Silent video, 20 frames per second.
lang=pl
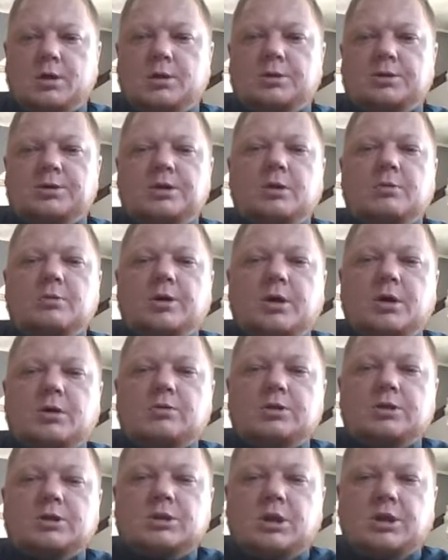Gdzie moja
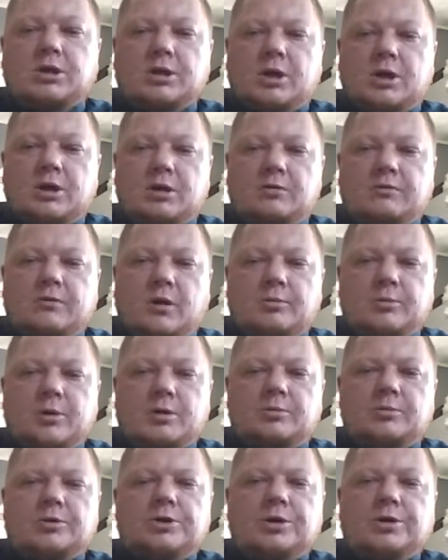chusteczka
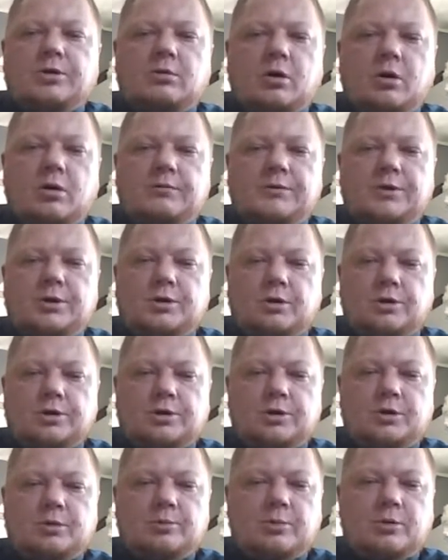jedwabna? Muszę ją
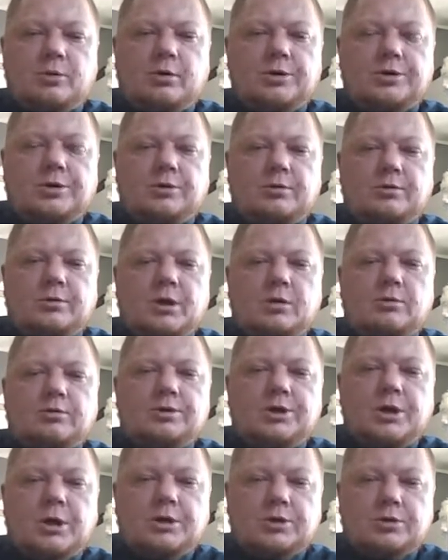owinąć. Położę ją na
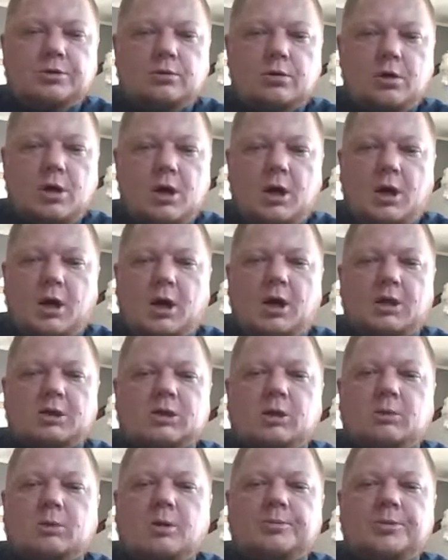łóżeczku, a
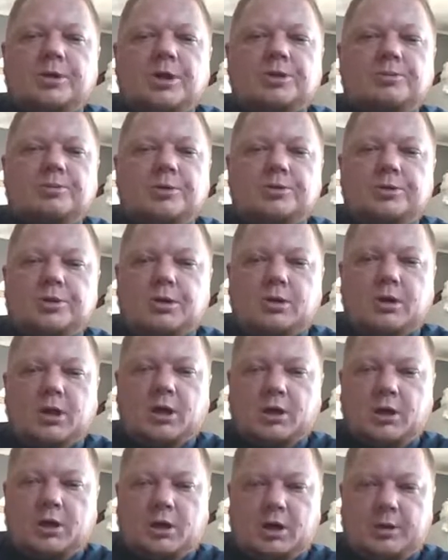sama prześpię się na
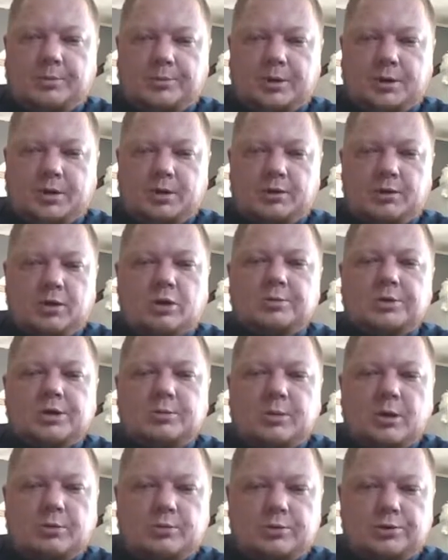kanapie. Dobrze,
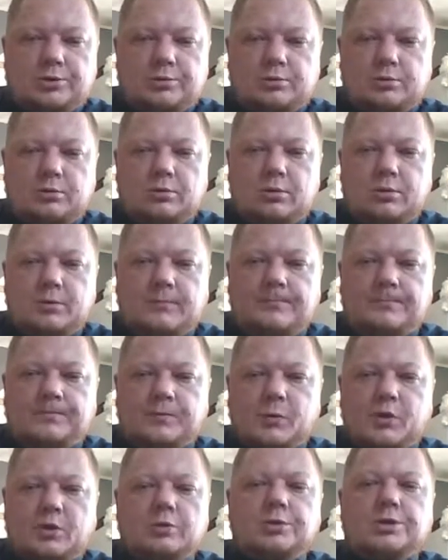mamusiu?
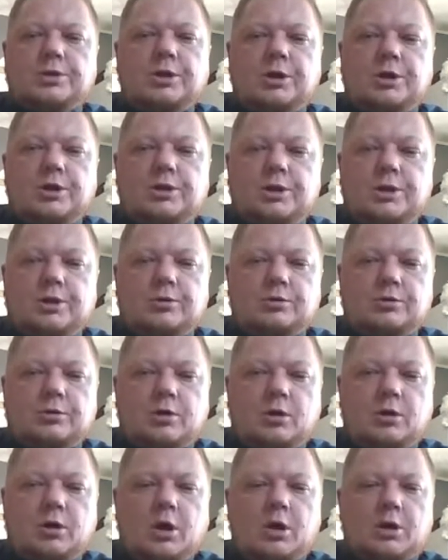Uszyjesz jej
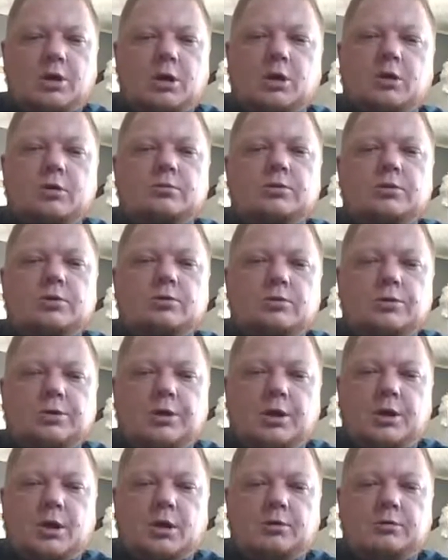jutro taką
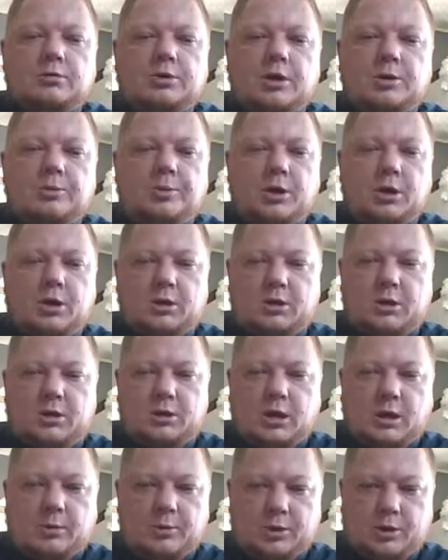suknię jak u tej
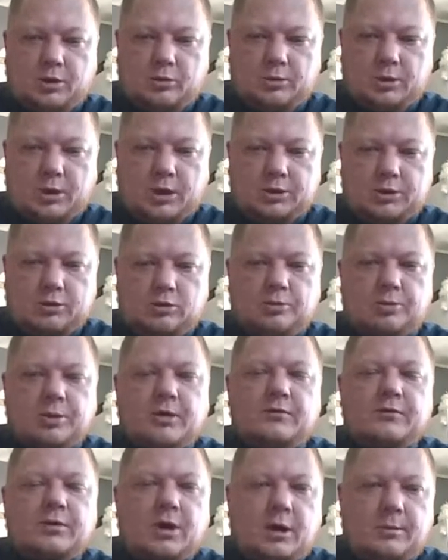pięknej damy na obrazku,
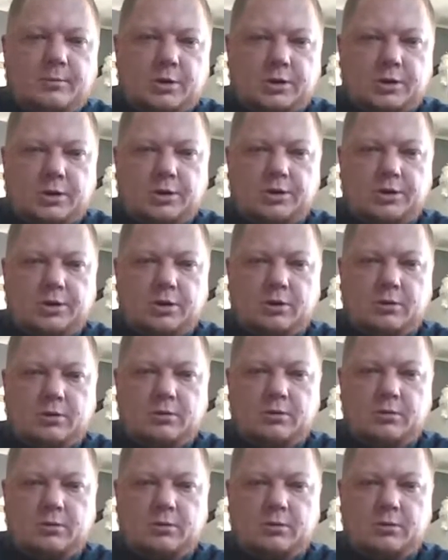prawda, mateczko?